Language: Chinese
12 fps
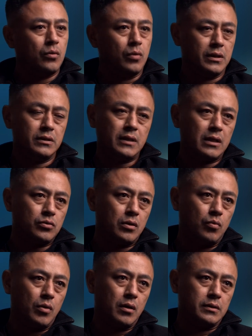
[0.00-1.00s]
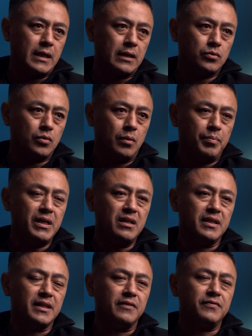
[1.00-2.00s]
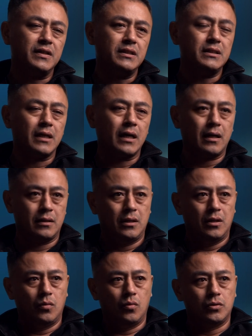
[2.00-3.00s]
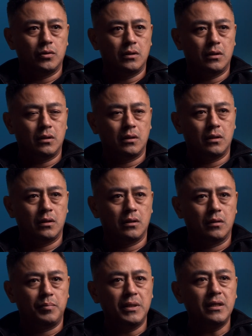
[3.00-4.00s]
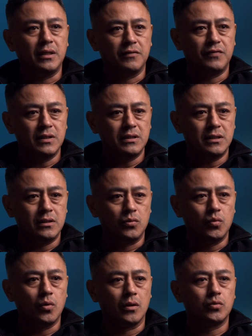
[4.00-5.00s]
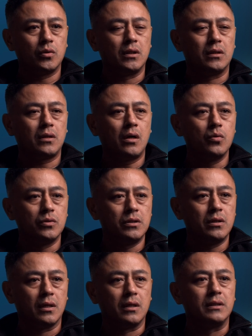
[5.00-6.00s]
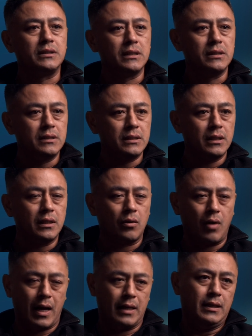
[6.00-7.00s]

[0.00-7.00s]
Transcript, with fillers: 我一直在说我在做病理的分析啊。我觉得病理的分析如果做得透彻和清晰的话，